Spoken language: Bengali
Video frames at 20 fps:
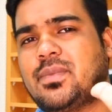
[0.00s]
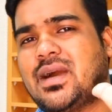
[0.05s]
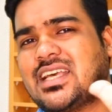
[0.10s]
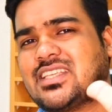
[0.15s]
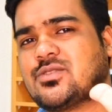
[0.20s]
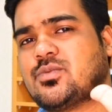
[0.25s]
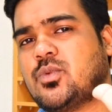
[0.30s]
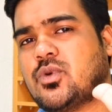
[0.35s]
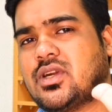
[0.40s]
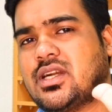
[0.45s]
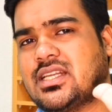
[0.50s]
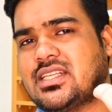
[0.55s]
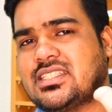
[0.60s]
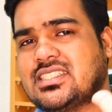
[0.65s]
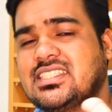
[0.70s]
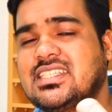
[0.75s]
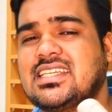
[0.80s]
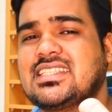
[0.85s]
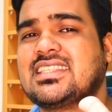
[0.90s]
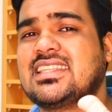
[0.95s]
পাঁচ
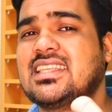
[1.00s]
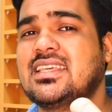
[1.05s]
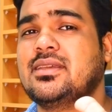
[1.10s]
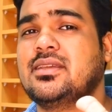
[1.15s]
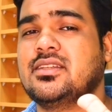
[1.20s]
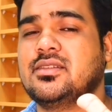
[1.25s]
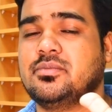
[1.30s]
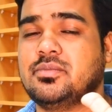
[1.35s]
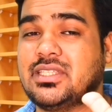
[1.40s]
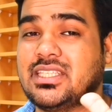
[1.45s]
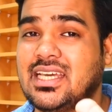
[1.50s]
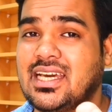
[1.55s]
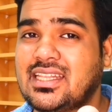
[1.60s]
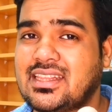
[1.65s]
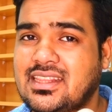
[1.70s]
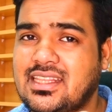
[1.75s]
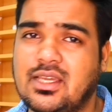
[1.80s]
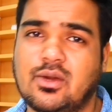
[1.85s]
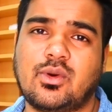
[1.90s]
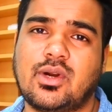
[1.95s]
প্রকারের শাস্তির বিধান
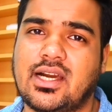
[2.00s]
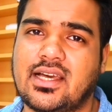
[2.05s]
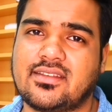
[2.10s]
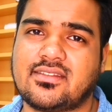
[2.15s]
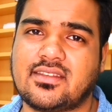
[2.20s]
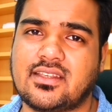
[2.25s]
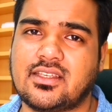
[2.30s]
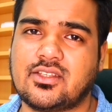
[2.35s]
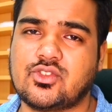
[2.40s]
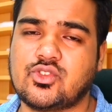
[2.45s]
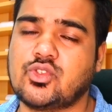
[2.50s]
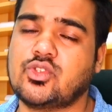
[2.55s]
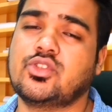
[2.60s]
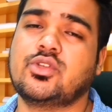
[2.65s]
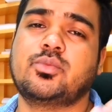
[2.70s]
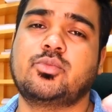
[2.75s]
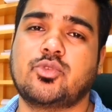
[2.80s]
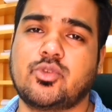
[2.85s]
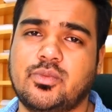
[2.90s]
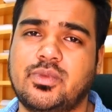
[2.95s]
দেওয়া আছে
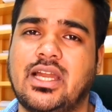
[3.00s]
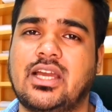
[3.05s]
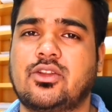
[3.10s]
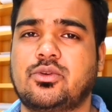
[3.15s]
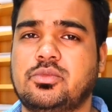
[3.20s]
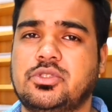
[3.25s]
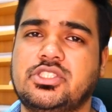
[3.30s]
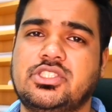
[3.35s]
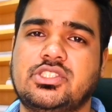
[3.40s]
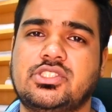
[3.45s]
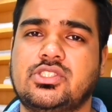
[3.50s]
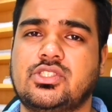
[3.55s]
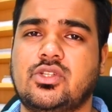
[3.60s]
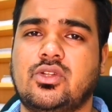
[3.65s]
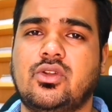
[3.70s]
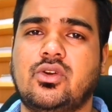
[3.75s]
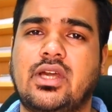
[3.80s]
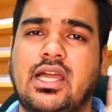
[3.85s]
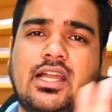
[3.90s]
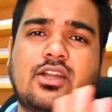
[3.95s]
যদিও পূর্বে আরও বেশি
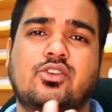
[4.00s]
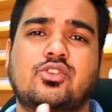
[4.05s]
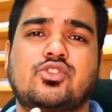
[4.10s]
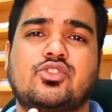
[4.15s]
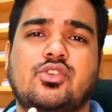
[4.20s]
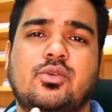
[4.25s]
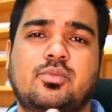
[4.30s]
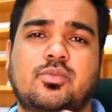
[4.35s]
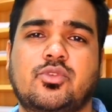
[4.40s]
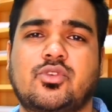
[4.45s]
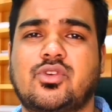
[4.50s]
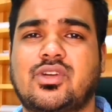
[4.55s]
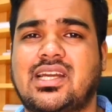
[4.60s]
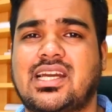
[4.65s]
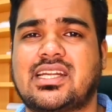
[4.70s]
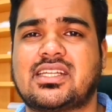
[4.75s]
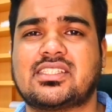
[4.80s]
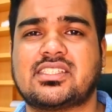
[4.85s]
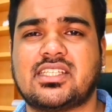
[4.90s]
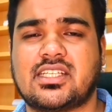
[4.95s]
ছিল এখন সম্পূর্ণ
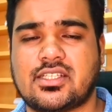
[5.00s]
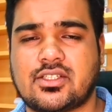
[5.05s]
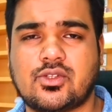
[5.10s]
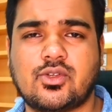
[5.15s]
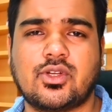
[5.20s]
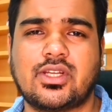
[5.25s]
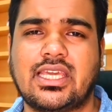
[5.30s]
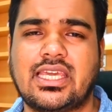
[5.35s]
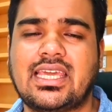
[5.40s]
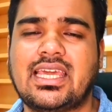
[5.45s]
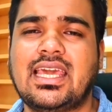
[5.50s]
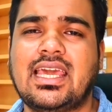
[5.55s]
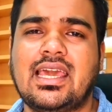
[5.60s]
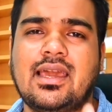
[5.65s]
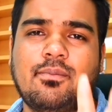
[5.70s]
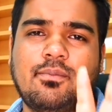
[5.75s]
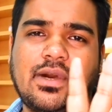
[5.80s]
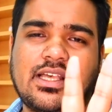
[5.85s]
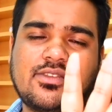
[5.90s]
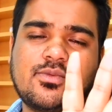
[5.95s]
কাটছাট করে
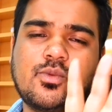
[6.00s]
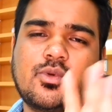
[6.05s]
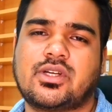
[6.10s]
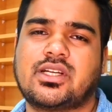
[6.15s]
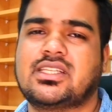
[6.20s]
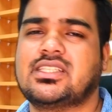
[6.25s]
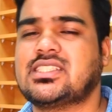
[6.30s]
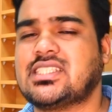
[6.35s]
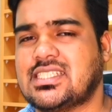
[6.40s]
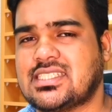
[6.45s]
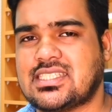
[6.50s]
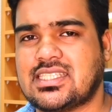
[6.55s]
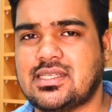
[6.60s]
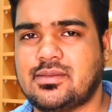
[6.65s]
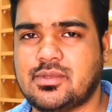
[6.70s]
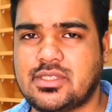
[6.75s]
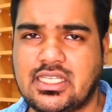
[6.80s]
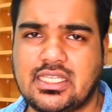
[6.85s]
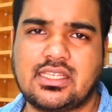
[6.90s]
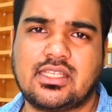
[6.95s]
পাঁচ প্রকারের
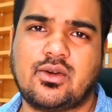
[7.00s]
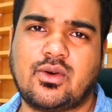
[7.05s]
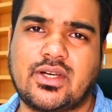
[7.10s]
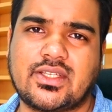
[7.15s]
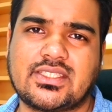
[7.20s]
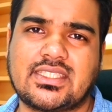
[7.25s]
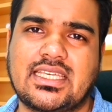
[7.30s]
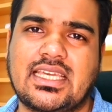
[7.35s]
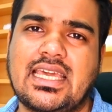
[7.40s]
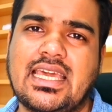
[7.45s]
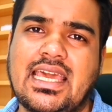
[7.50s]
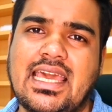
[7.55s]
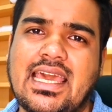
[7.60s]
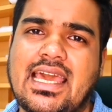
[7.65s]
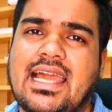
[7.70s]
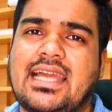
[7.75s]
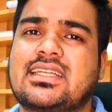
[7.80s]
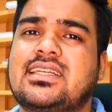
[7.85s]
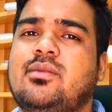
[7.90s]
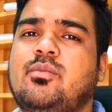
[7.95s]
শাস্তির বিধান দেওয়া আছে
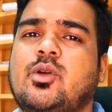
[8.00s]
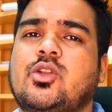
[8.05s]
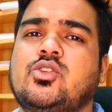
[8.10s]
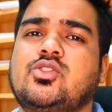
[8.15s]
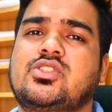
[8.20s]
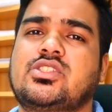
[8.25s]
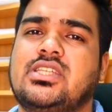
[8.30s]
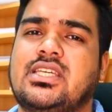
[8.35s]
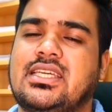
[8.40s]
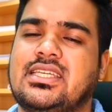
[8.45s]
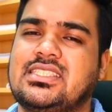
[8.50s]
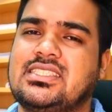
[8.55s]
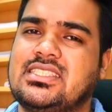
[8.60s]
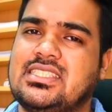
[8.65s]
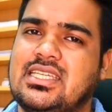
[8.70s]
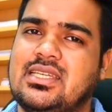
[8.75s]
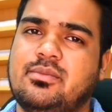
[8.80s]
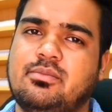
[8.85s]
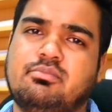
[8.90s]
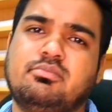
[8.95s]
এক নম্বর হচ্ছে
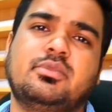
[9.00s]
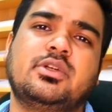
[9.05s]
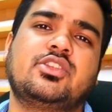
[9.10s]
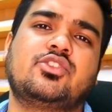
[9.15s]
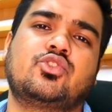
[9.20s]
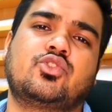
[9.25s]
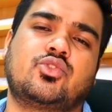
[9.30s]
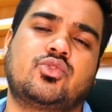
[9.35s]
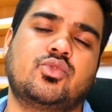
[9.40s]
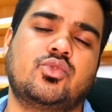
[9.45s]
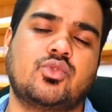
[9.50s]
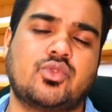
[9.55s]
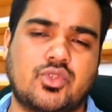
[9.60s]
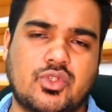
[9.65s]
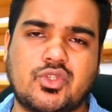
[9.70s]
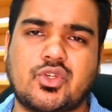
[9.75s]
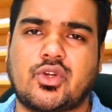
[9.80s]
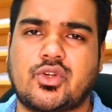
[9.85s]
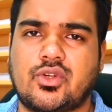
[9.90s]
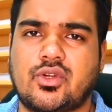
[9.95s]
যে
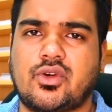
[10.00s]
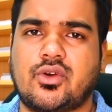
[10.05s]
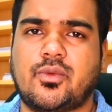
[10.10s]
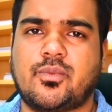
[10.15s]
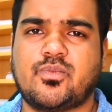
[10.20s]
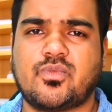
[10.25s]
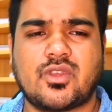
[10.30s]
মৃত্যুদণ্ড